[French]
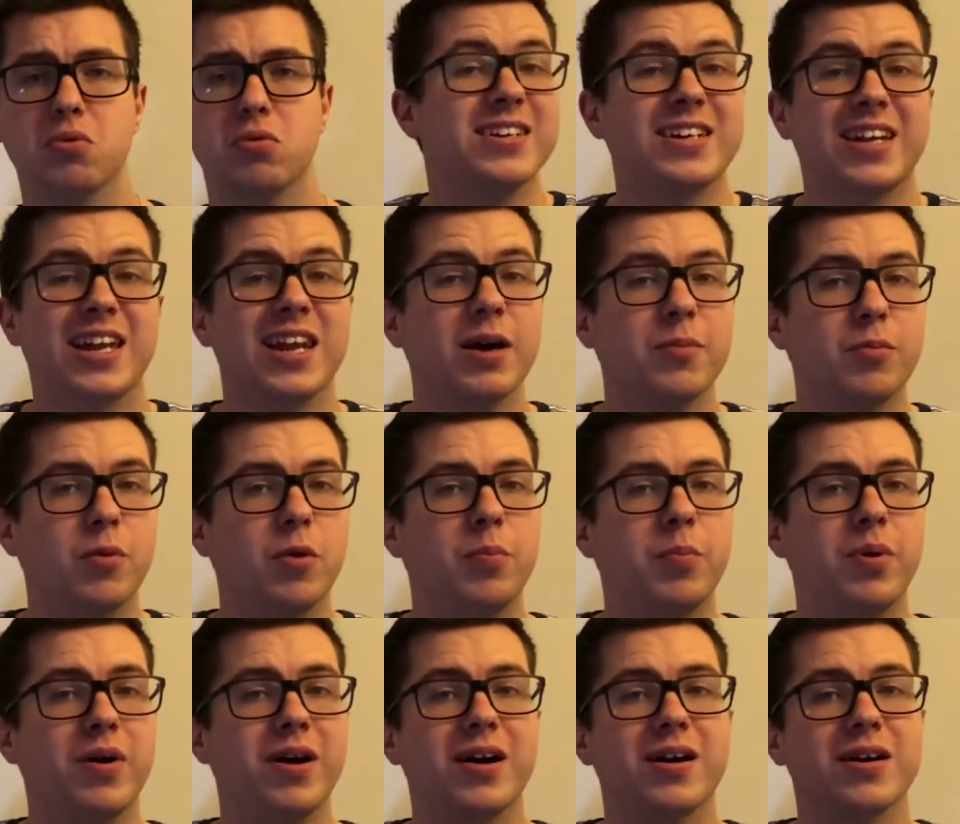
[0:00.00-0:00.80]
C'est clairement
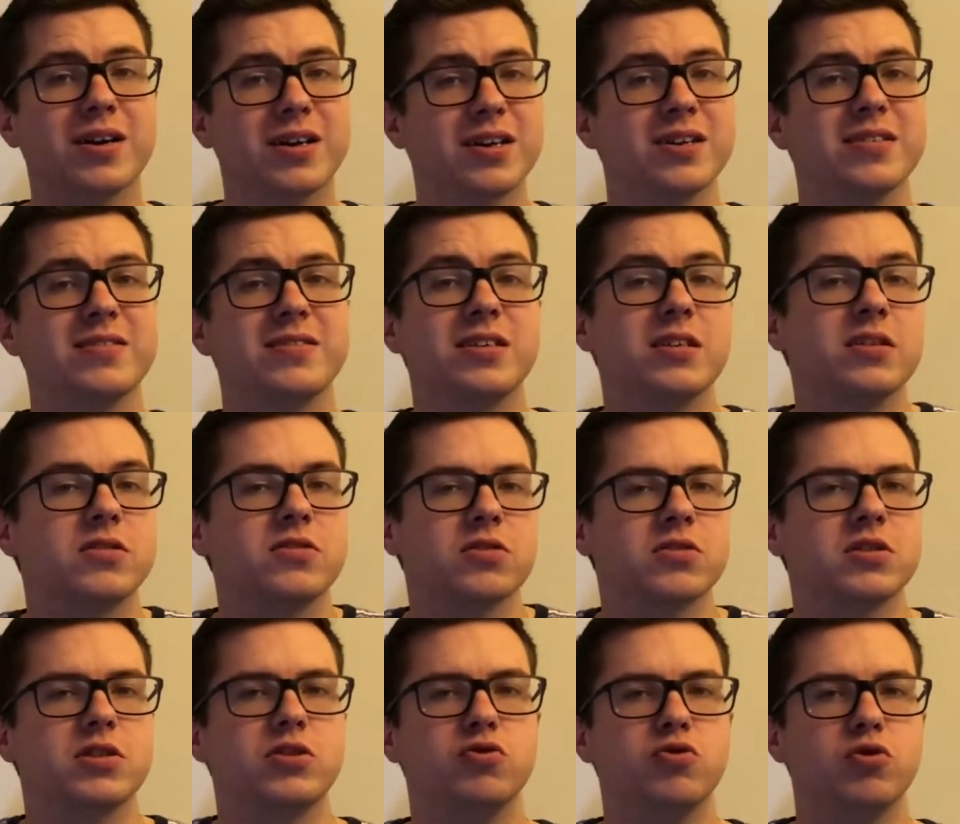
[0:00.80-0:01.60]
pas un casting
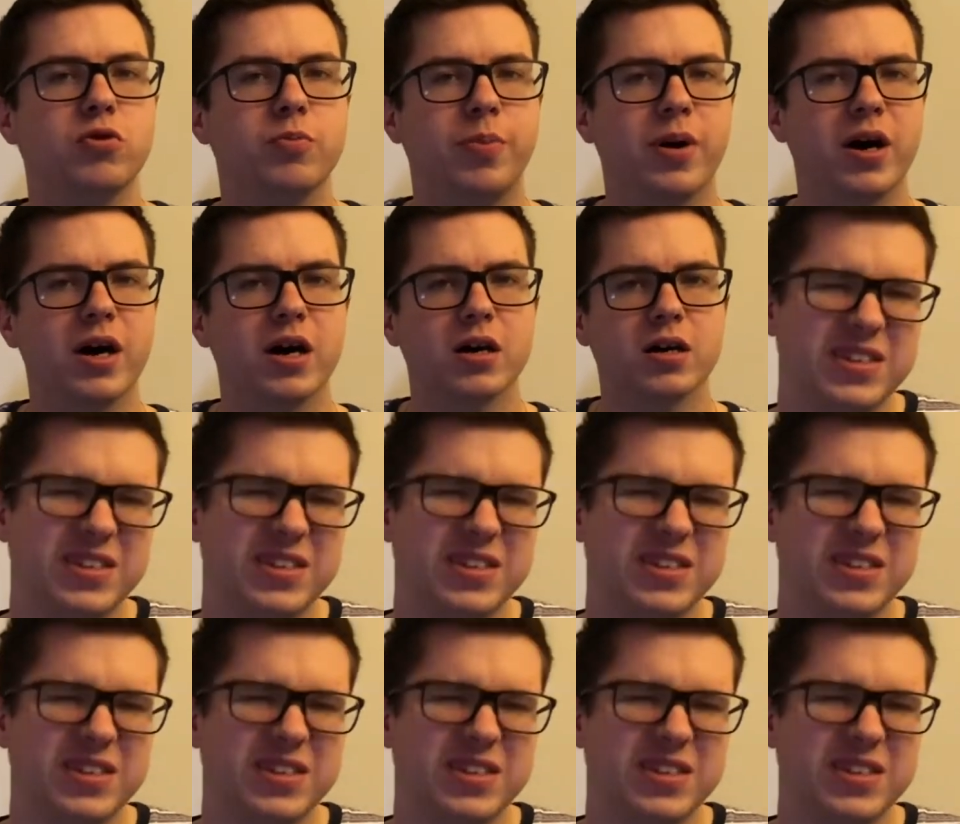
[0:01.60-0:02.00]
sorti nulle part.